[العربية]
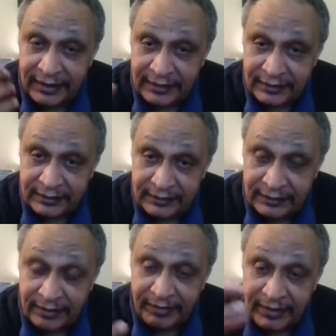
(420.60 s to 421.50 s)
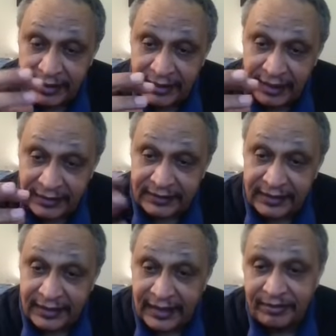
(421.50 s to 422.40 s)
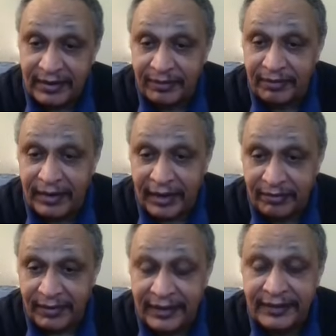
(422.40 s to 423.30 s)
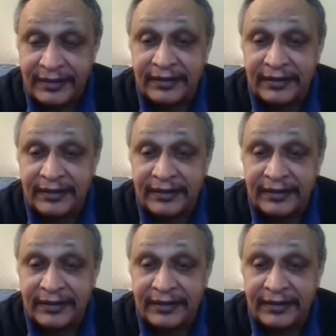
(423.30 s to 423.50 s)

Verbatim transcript: جبنا أصل الكلمة الألماني